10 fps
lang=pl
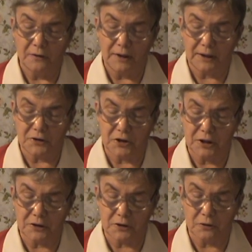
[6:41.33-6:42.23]
tak
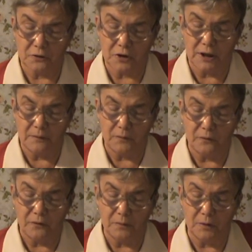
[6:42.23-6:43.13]
często źle
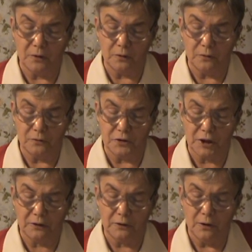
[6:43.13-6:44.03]
mówimy o
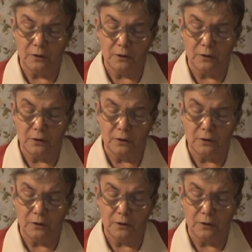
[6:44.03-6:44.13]
ludziach,